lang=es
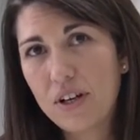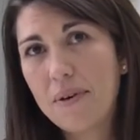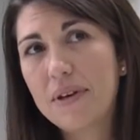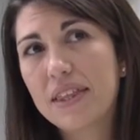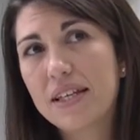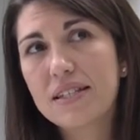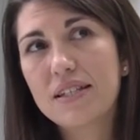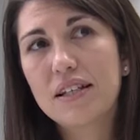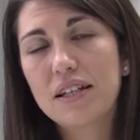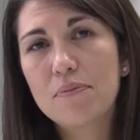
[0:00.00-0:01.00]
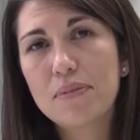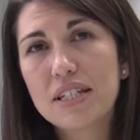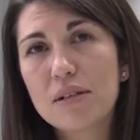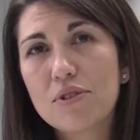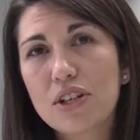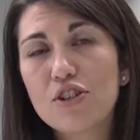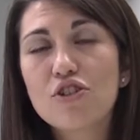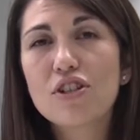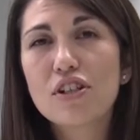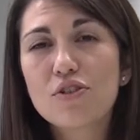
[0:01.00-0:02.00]
a veces eh, pensamos que
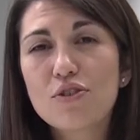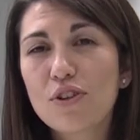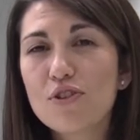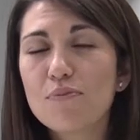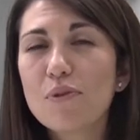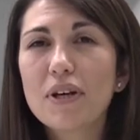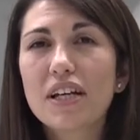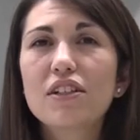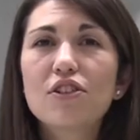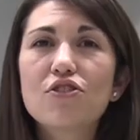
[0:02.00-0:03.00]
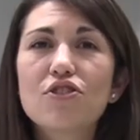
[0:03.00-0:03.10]
los niños, cuando son muy pequeñitos,